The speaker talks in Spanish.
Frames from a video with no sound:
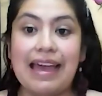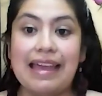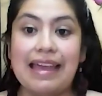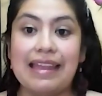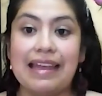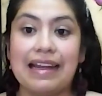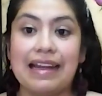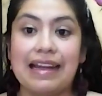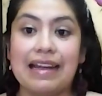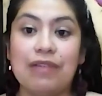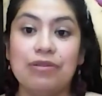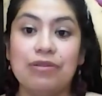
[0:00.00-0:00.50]
a
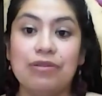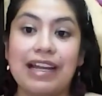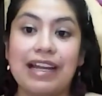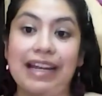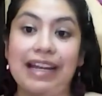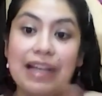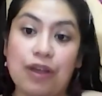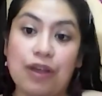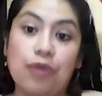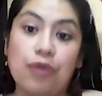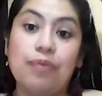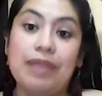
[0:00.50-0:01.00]
darle una
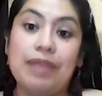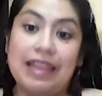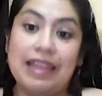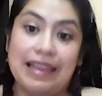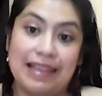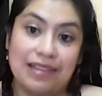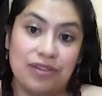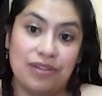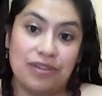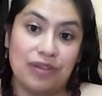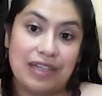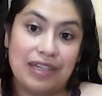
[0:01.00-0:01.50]

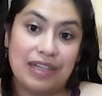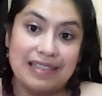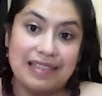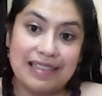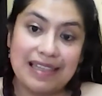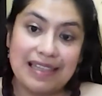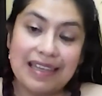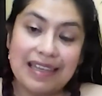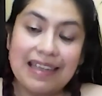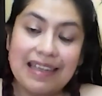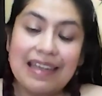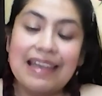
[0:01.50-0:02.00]
recomendación en
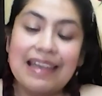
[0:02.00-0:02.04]
sí,